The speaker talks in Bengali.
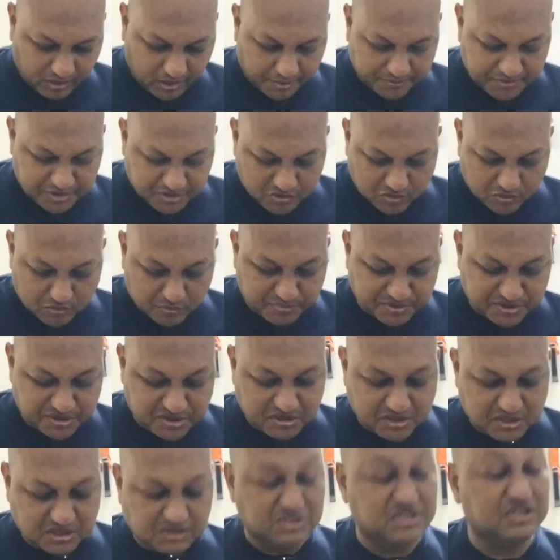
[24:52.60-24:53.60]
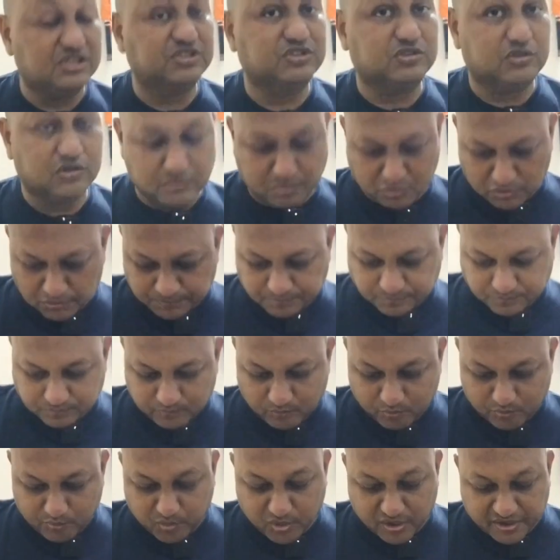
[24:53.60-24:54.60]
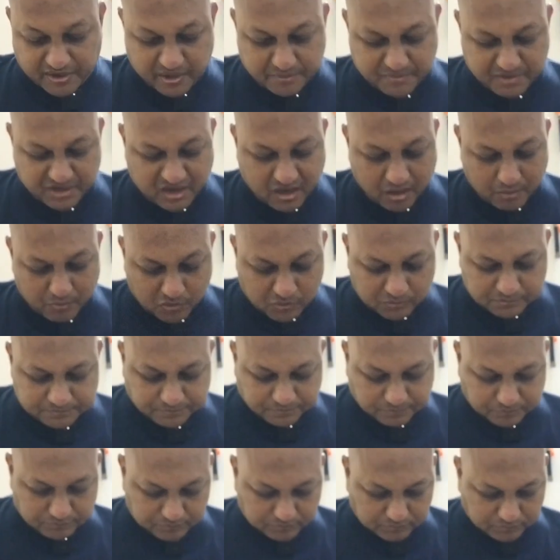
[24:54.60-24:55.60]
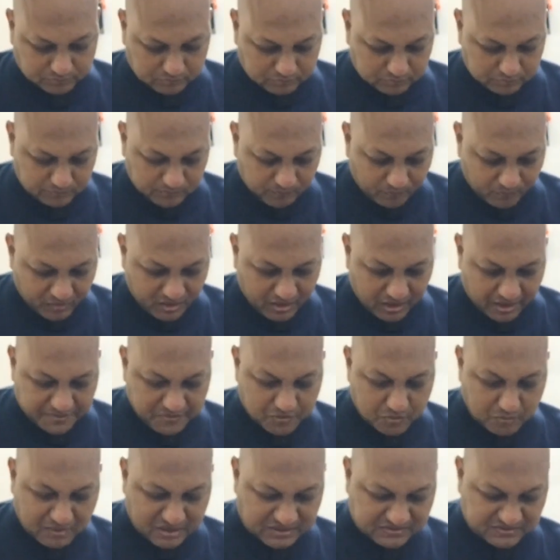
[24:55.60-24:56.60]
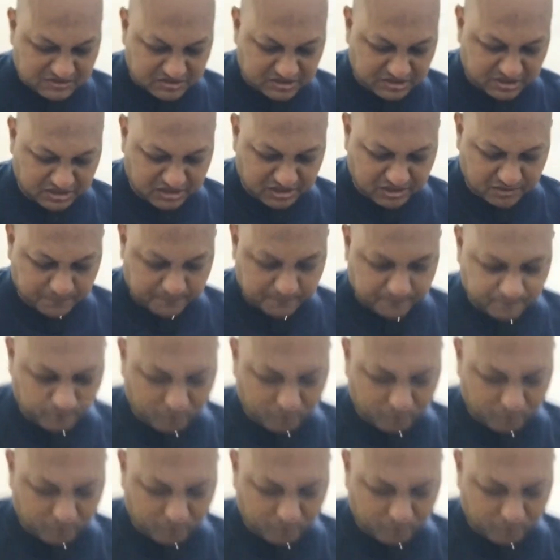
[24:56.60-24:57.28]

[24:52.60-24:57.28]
আমি একটু ভিডিওটা শেষ করব পরে আমি খাবো একটু মাছ নিয়ে নিই